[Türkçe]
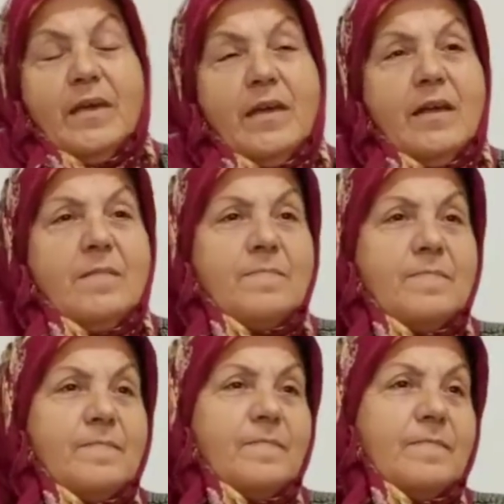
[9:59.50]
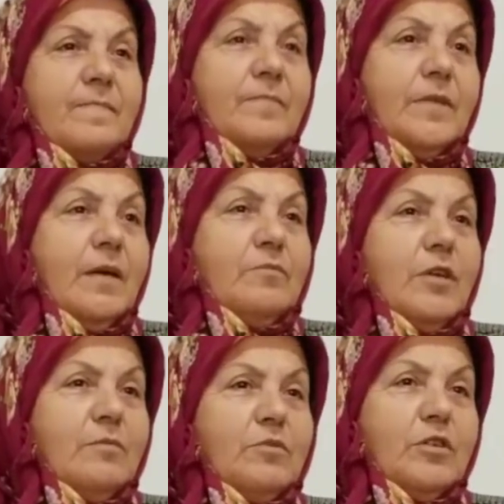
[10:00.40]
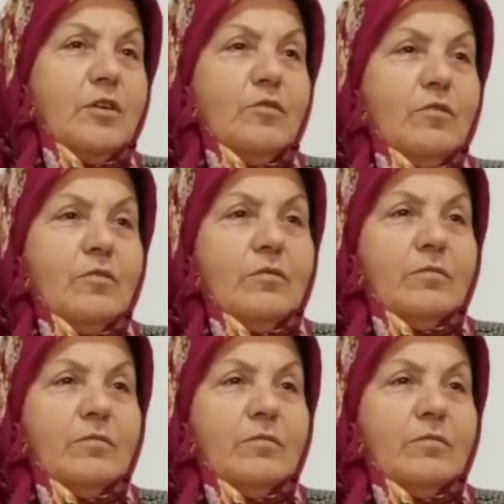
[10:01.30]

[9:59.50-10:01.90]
Ee, yapacak bir şey yok.